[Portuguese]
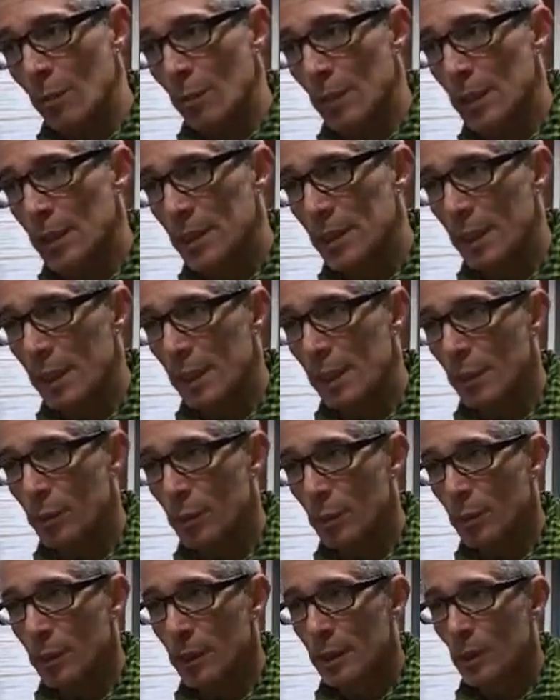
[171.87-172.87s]
mas a
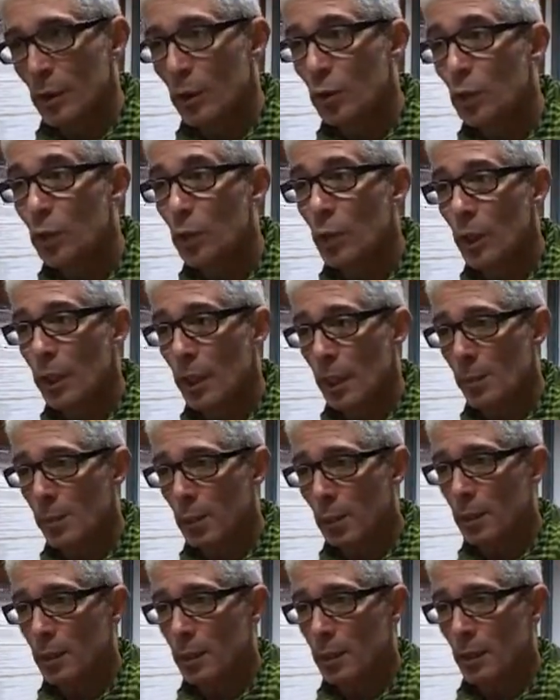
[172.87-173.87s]
República ou como a
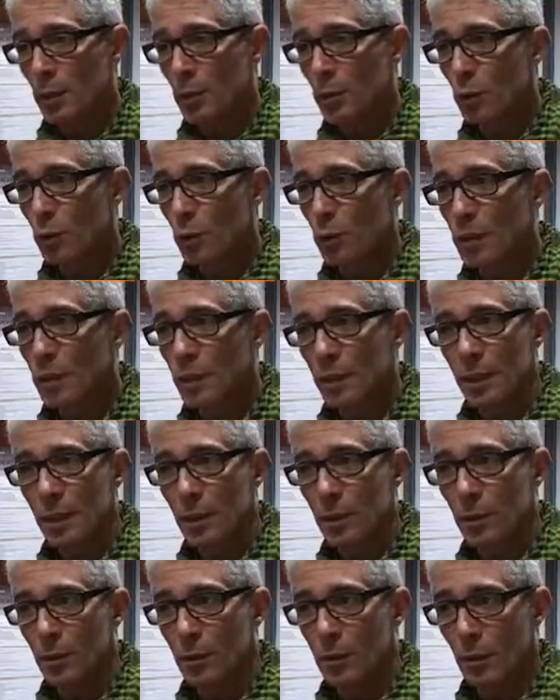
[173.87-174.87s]
República tocou esses
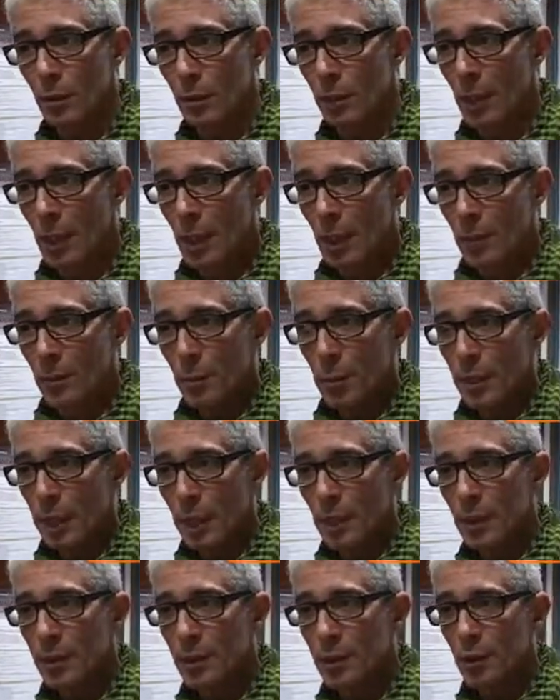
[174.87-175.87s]
sítios ou
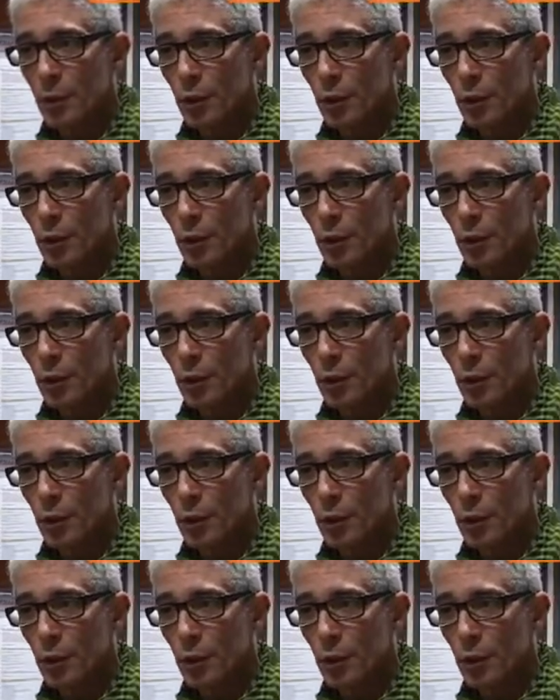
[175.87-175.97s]
pequenas